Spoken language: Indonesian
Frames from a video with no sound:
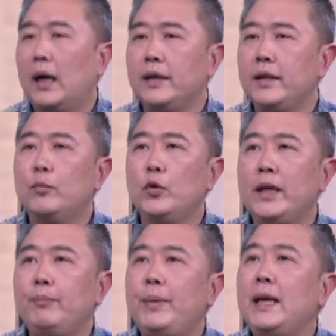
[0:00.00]
Hanya
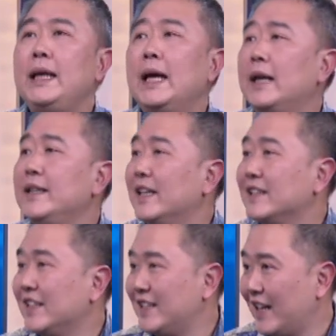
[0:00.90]
mungkin pilihannya
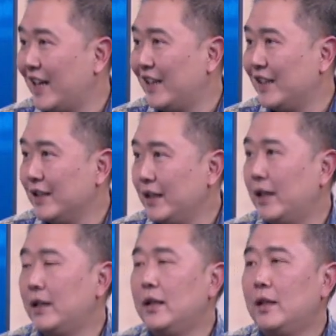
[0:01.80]
saja ya.